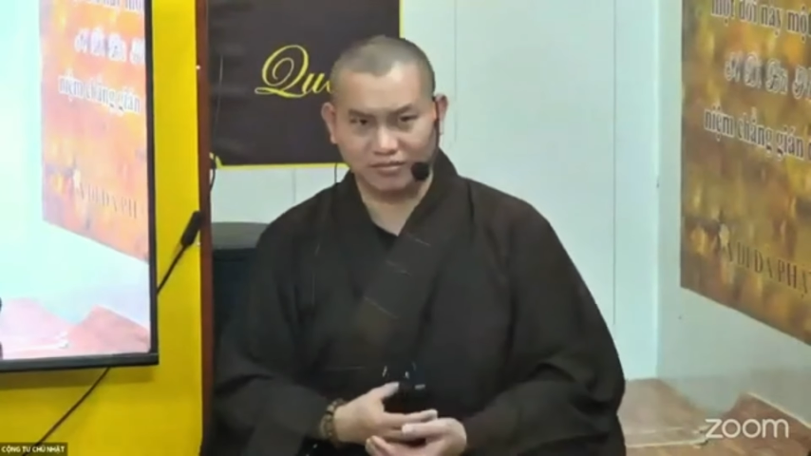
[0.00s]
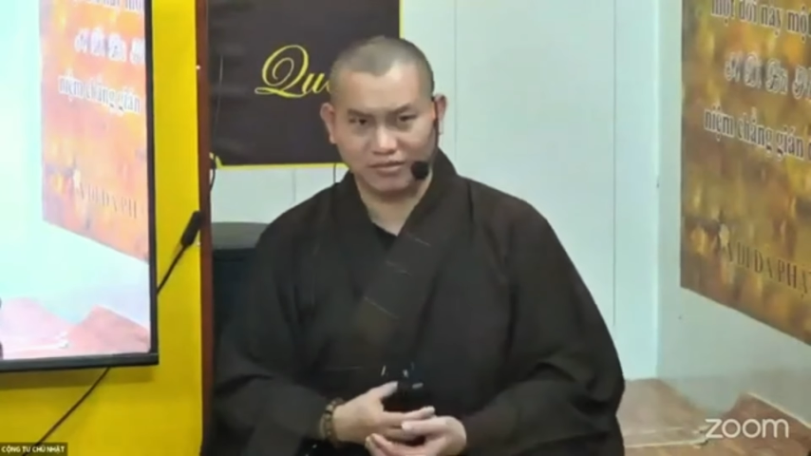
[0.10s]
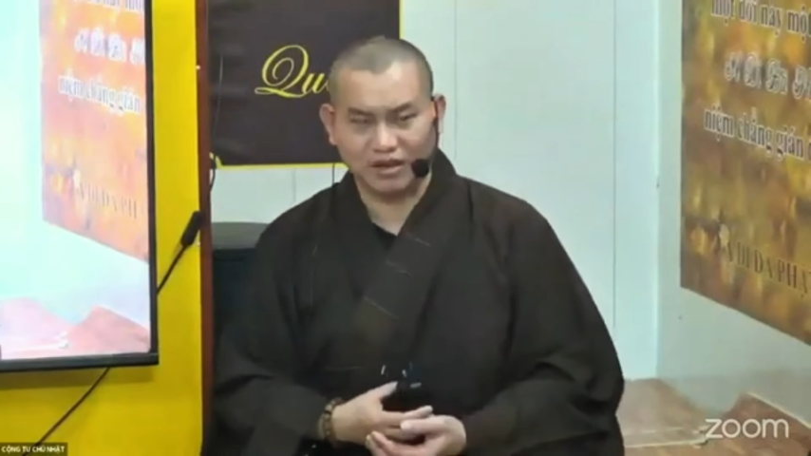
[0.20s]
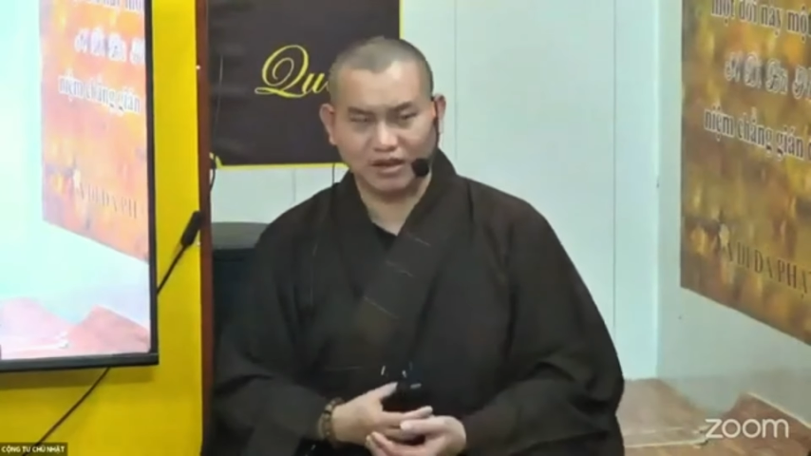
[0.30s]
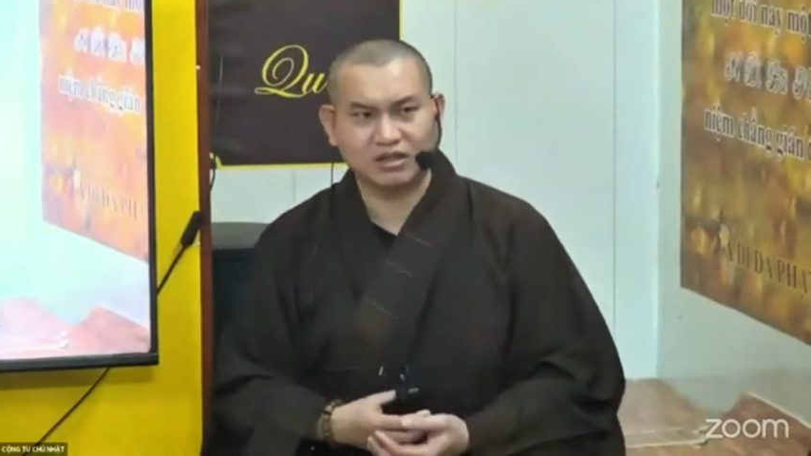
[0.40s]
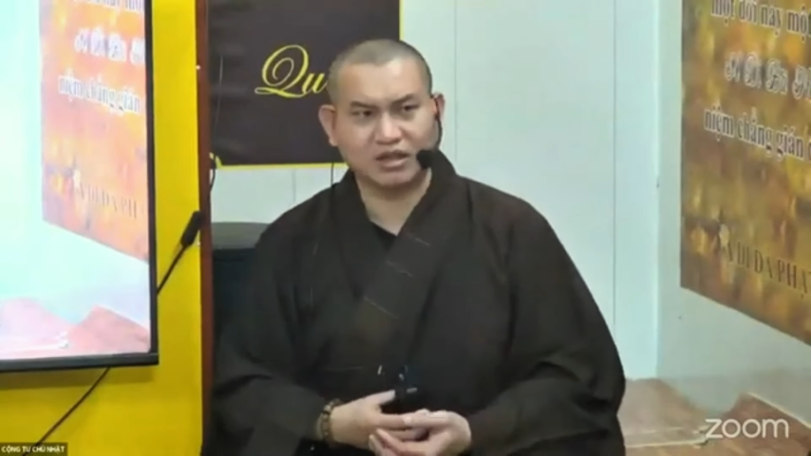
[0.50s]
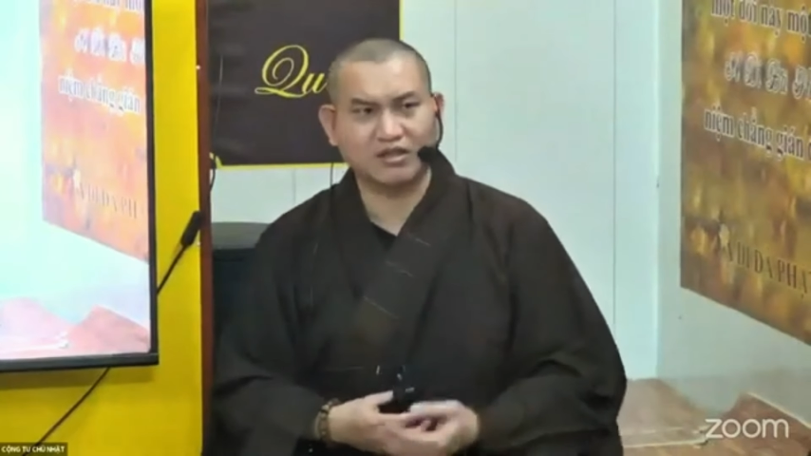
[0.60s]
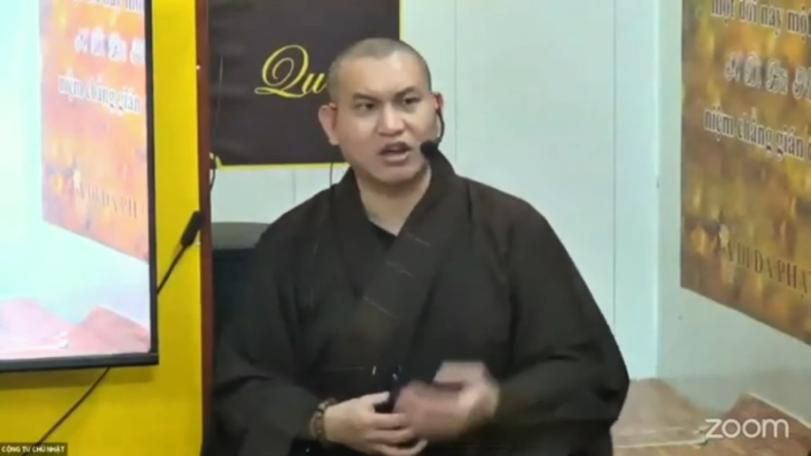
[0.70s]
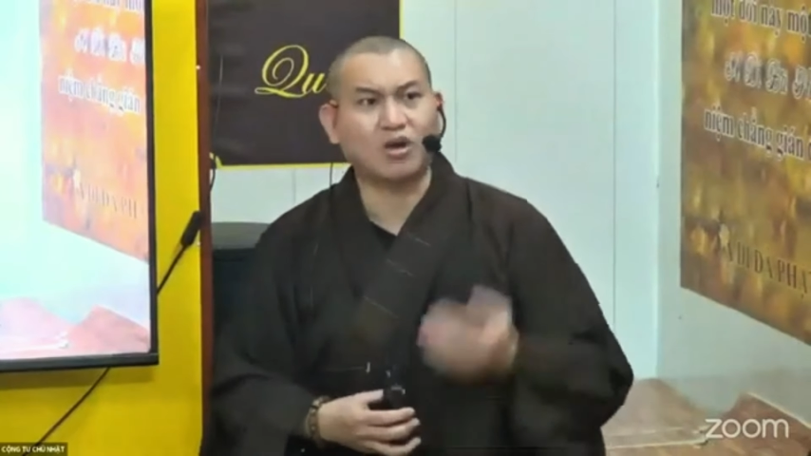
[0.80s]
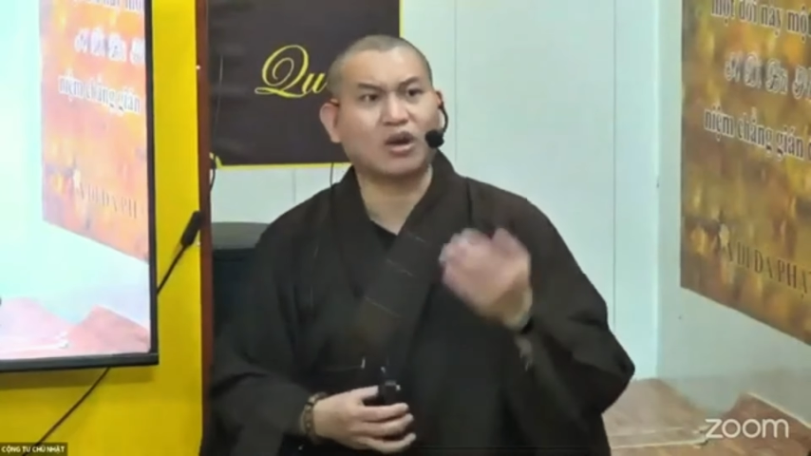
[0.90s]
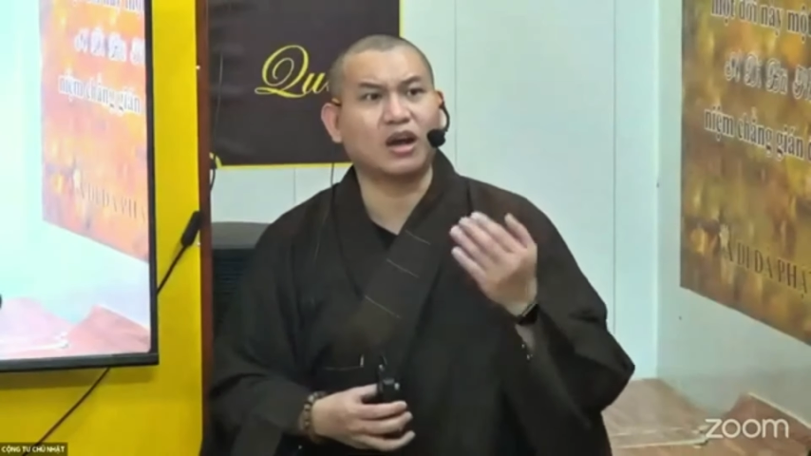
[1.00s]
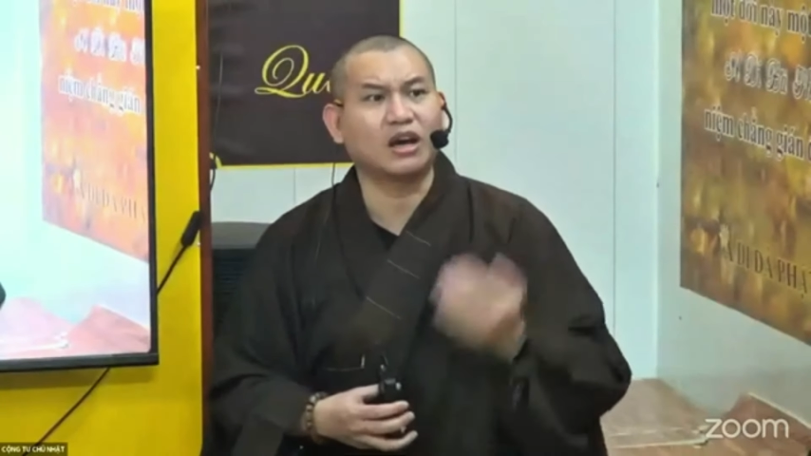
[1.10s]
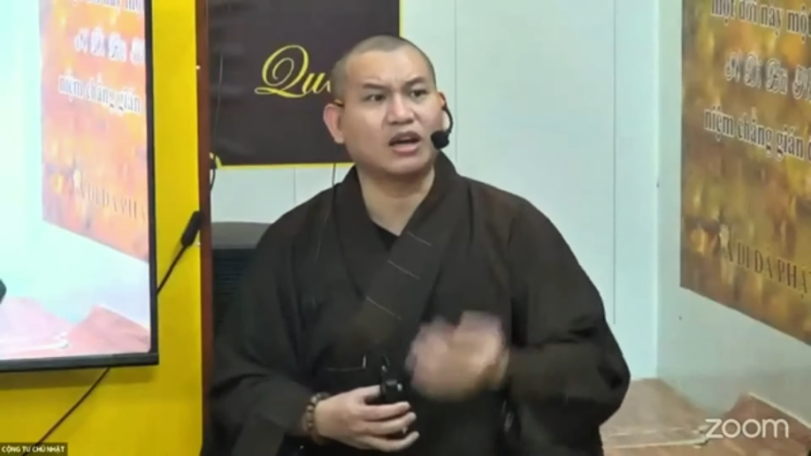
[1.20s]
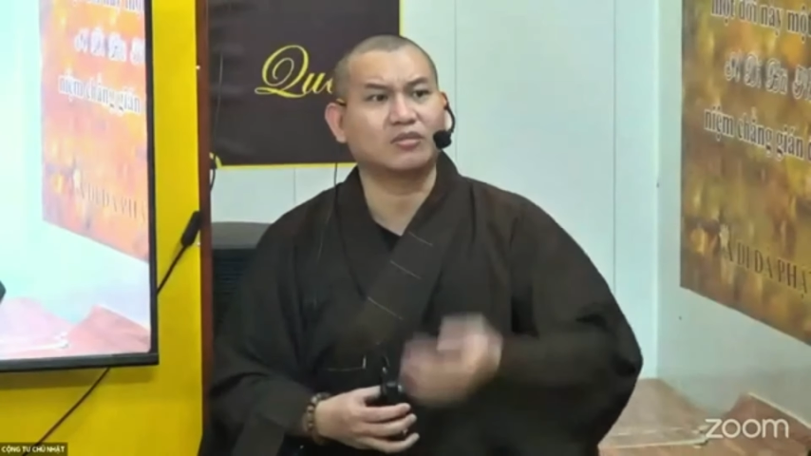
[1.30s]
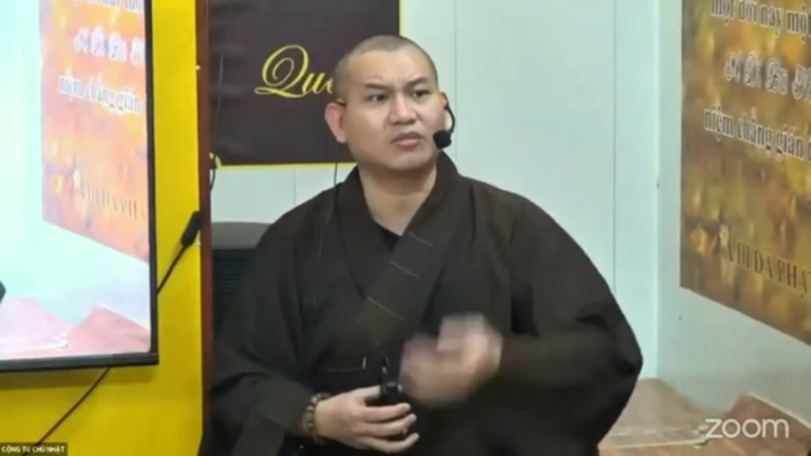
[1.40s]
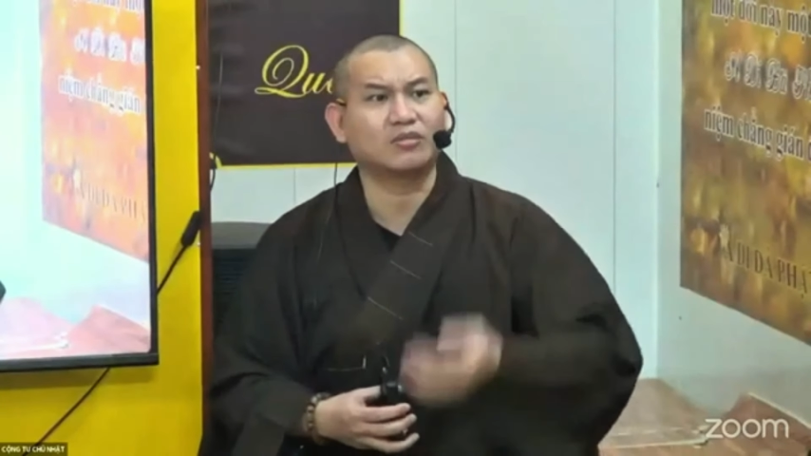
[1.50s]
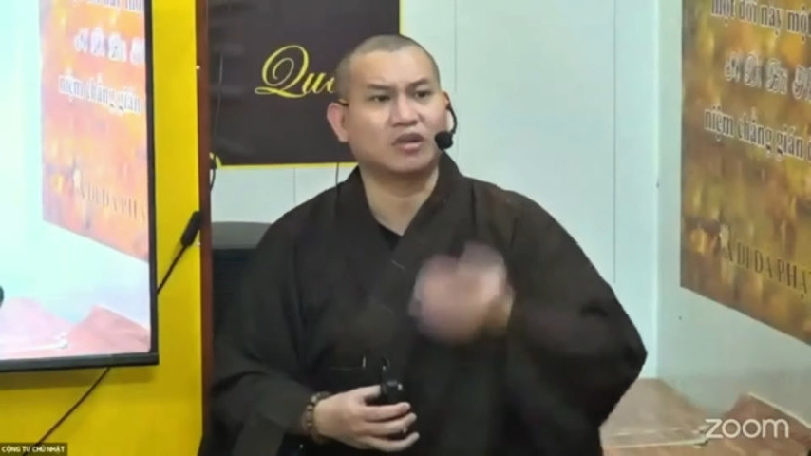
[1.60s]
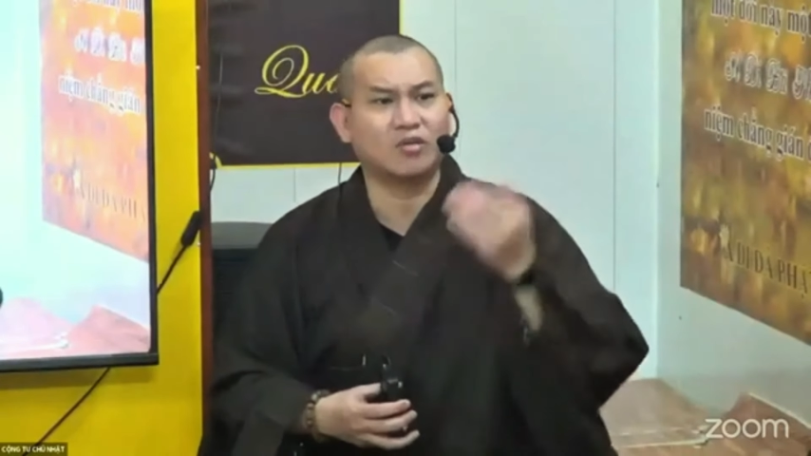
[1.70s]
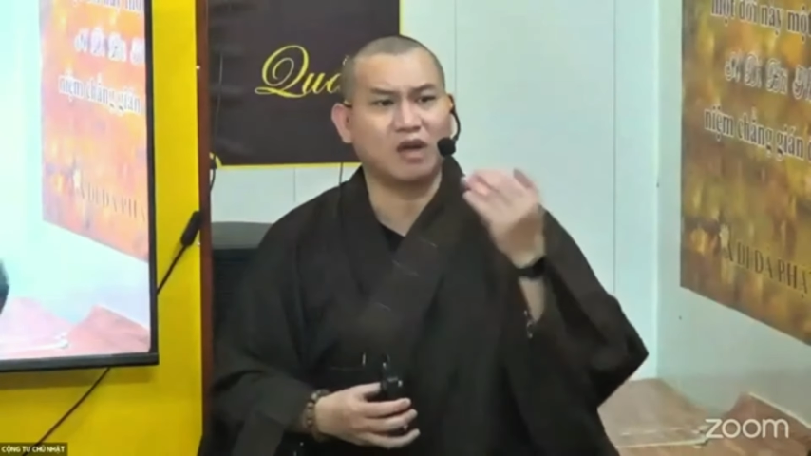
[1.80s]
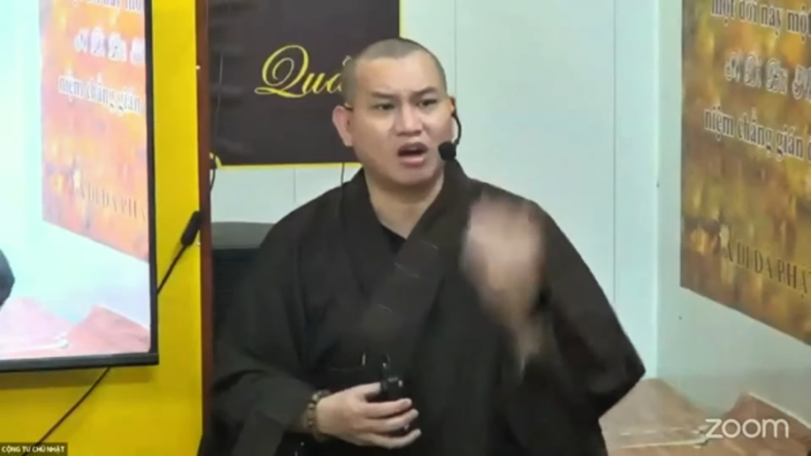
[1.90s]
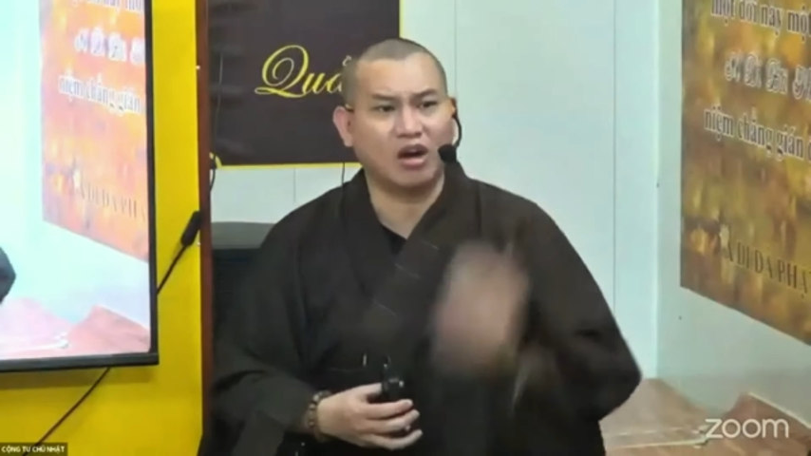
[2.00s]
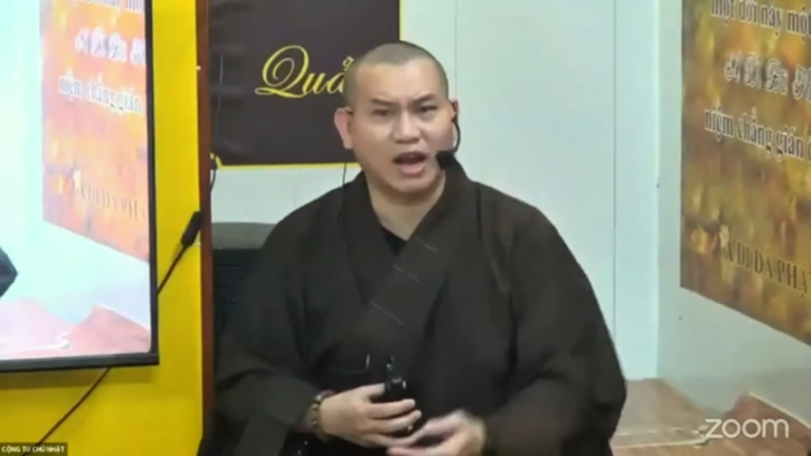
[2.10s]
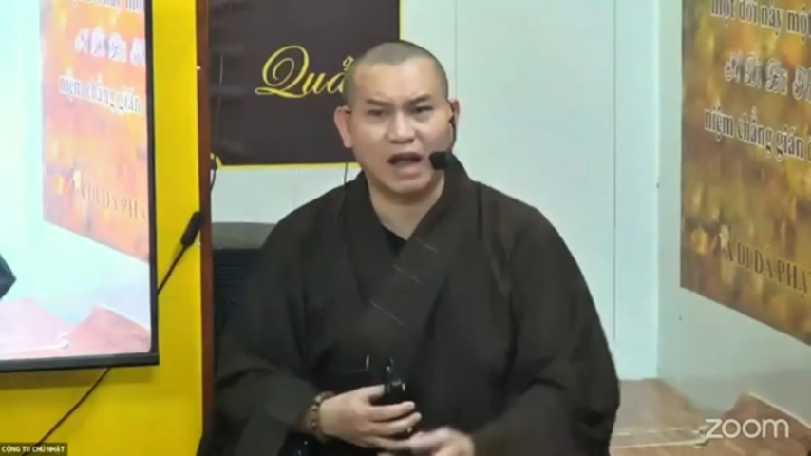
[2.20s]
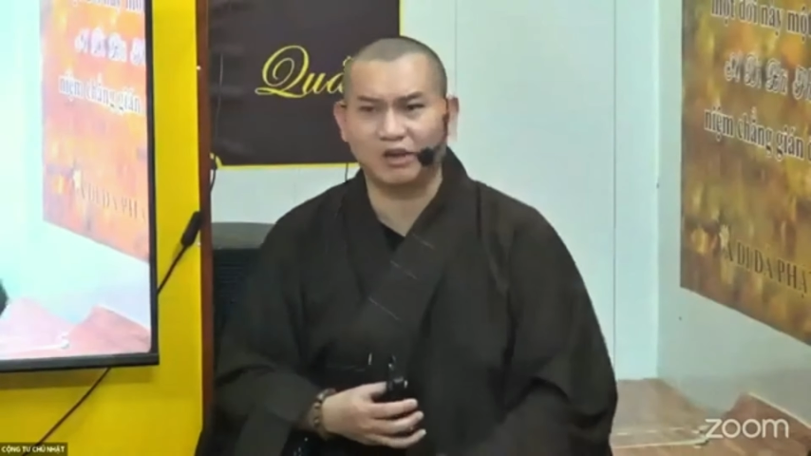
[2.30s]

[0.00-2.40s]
chỉ vì họ có lợi trong đó mà họ làm điều đấy